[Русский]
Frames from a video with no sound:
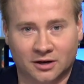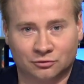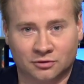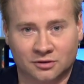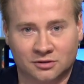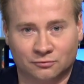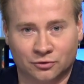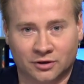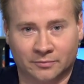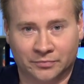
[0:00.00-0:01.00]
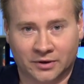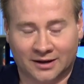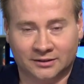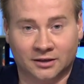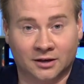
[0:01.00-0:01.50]
которые сегодня
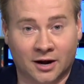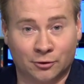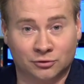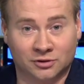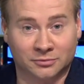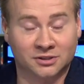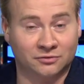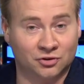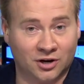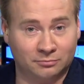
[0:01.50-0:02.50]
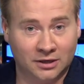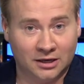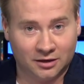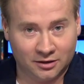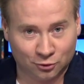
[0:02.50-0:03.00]
откликаются москвичам
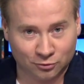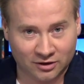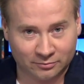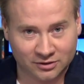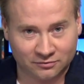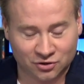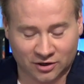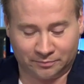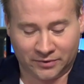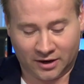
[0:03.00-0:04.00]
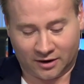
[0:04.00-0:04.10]
и не только москвичам.